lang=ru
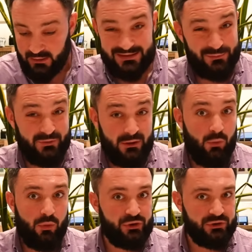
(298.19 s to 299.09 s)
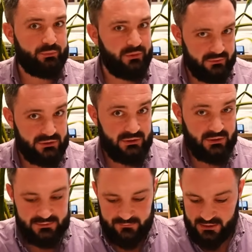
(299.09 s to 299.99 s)
На самом деле, очень
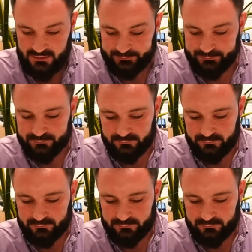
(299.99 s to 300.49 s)
непривычные названия.